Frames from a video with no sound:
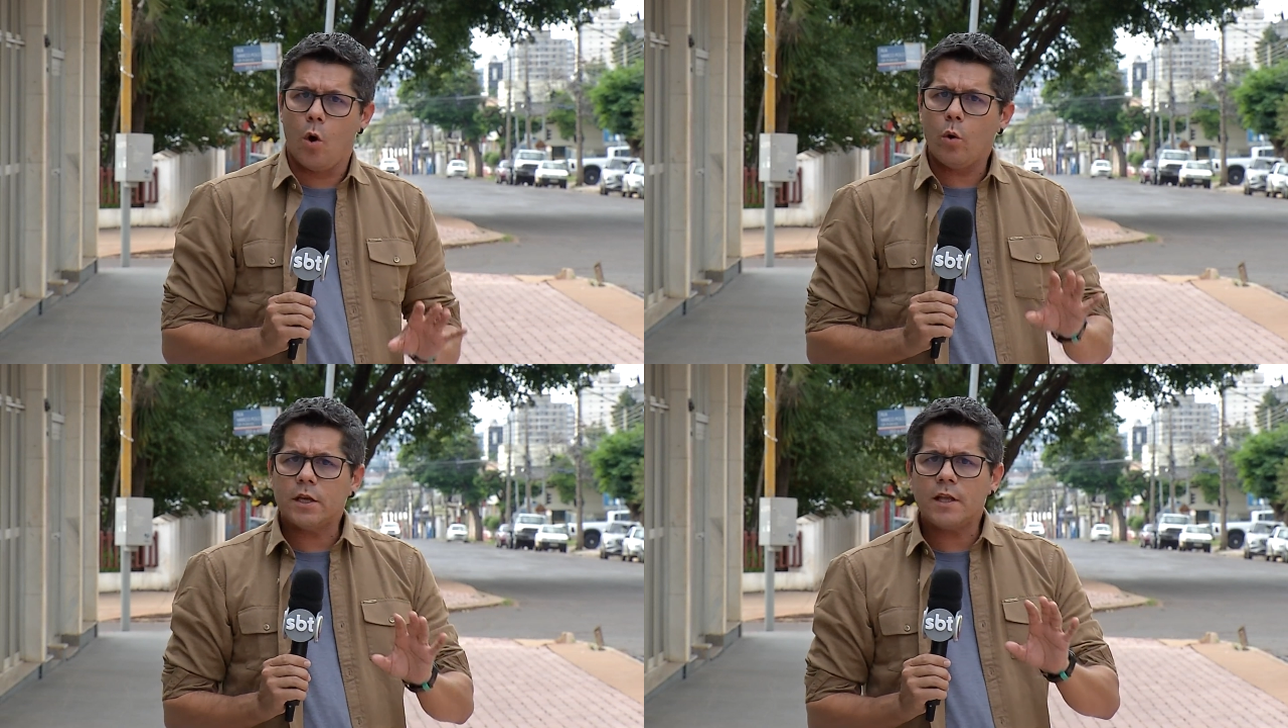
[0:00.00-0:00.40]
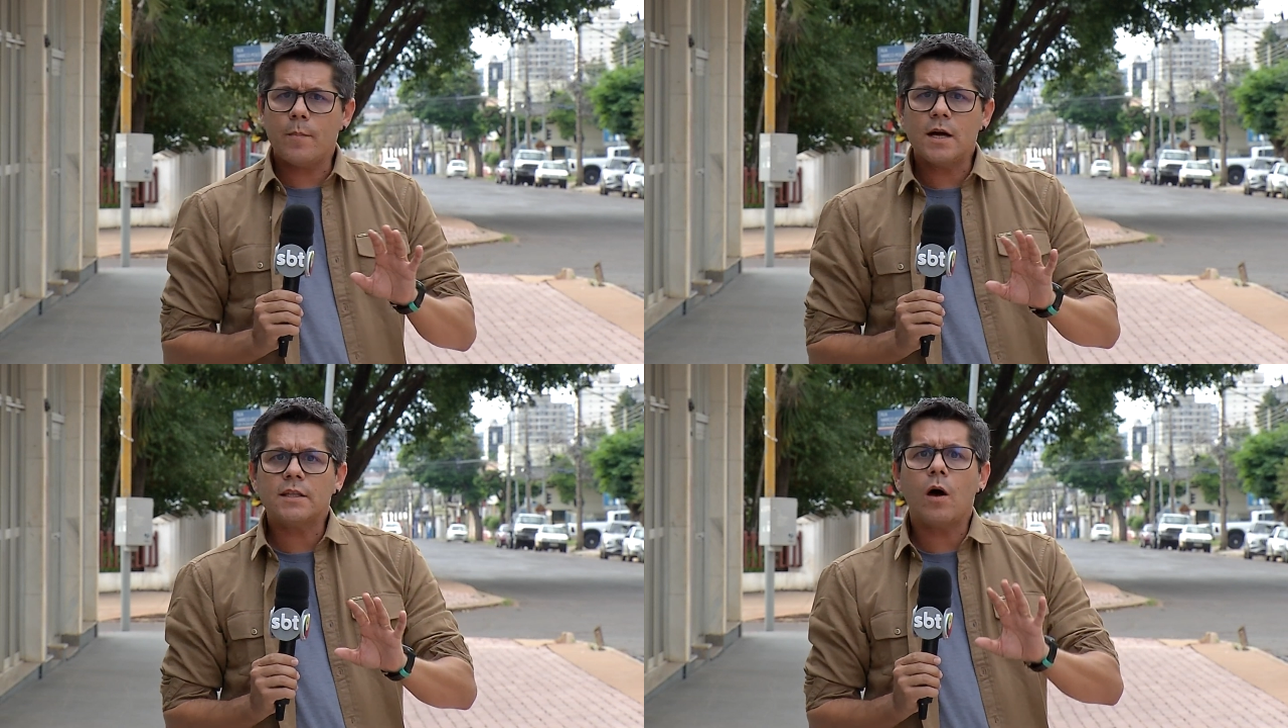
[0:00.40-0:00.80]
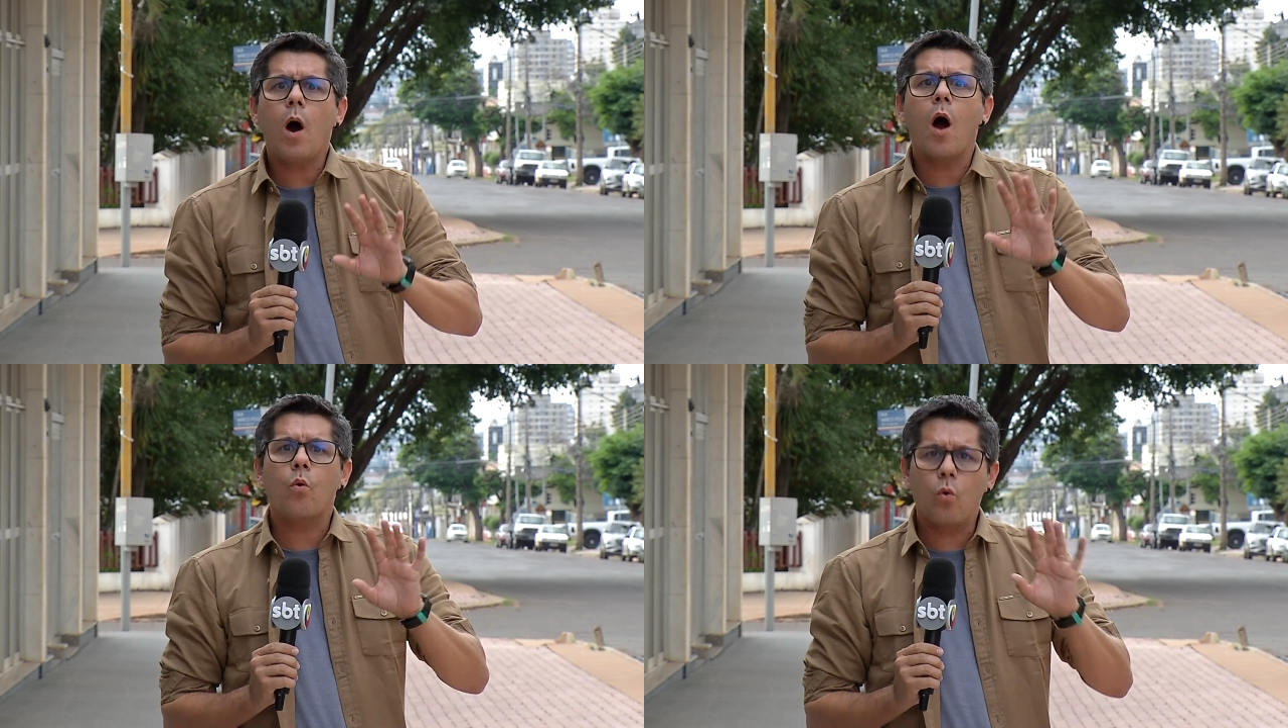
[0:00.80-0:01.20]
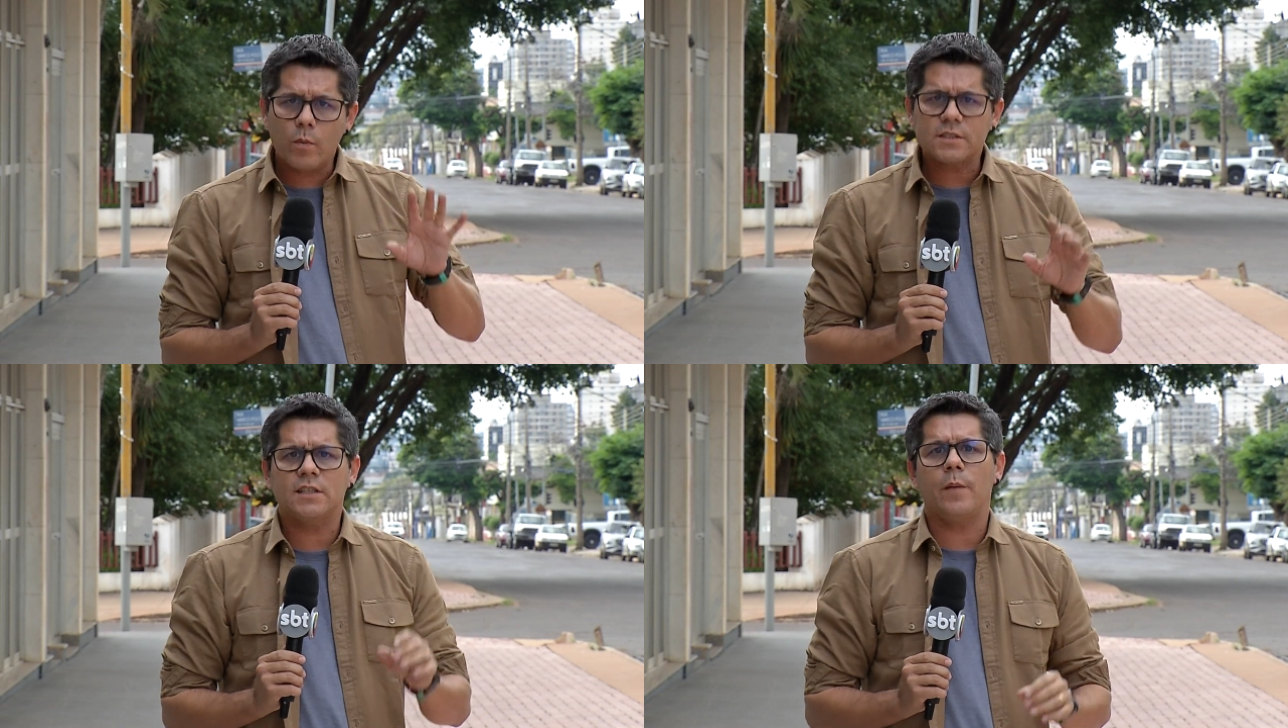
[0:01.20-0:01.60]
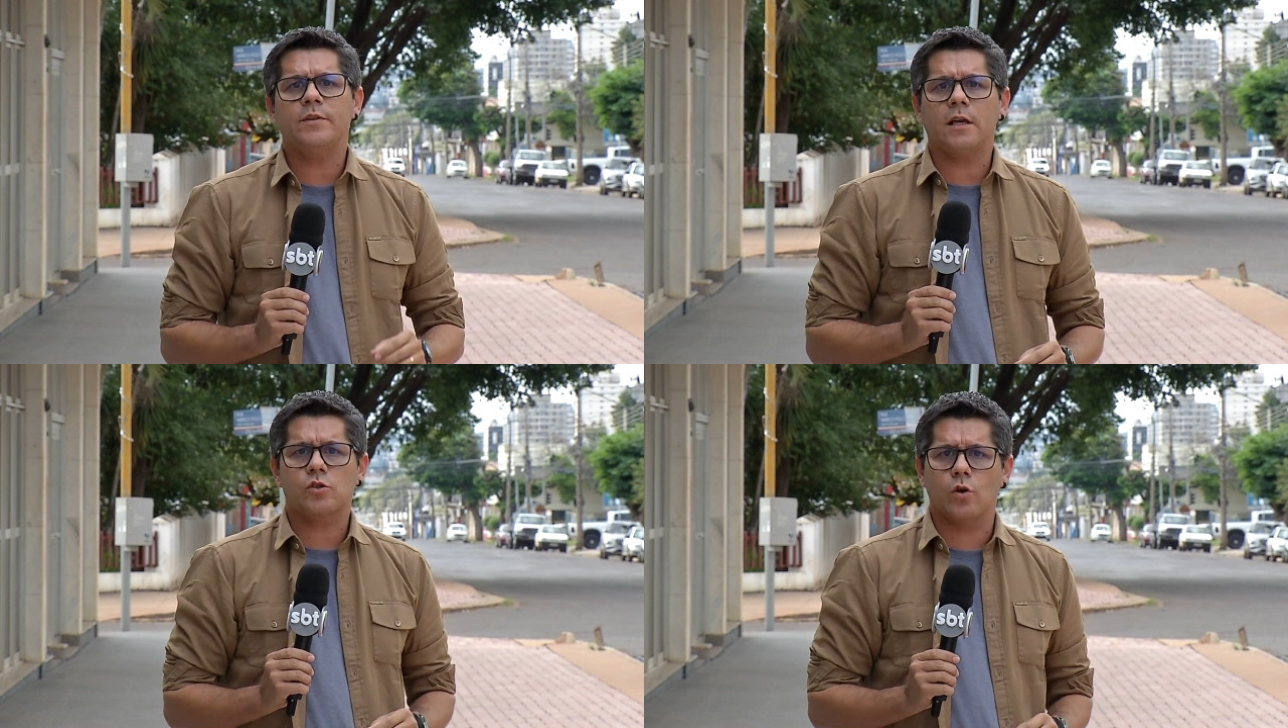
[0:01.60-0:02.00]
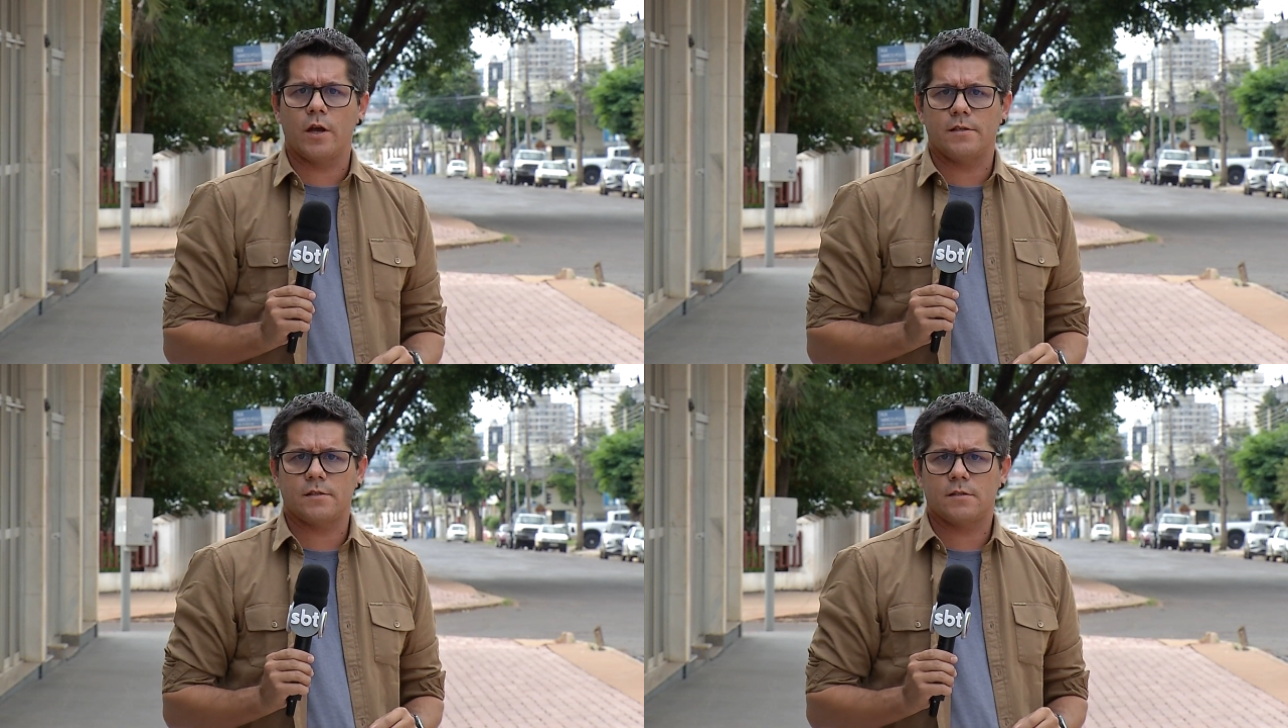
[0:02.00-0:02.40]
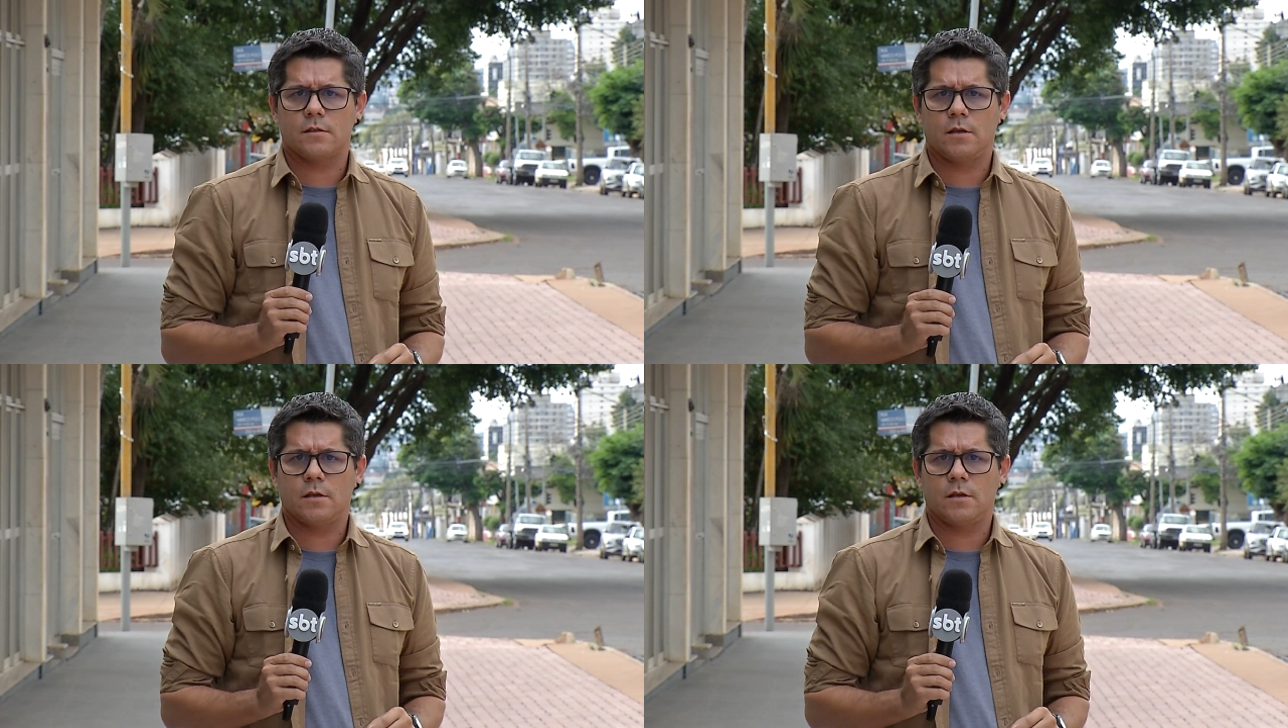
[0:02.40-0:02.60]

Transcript: o que demanda algumas adaptações